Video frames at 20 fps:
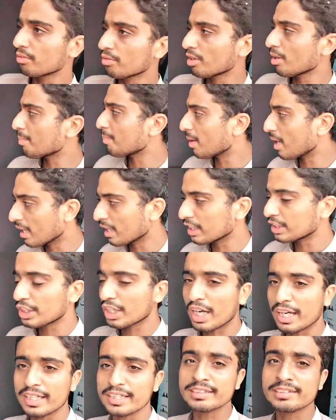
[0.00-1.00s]
क्योंकि बारिश
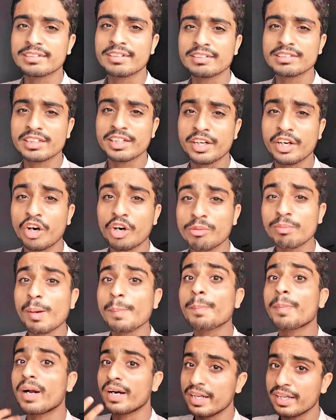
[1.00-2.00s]
आ गई इसके अंदर ग्राउंड में
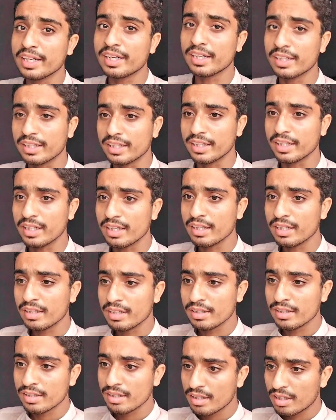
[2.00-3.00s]
पानी आ गया
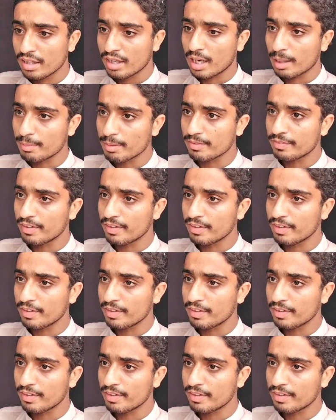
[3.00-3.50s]
अभी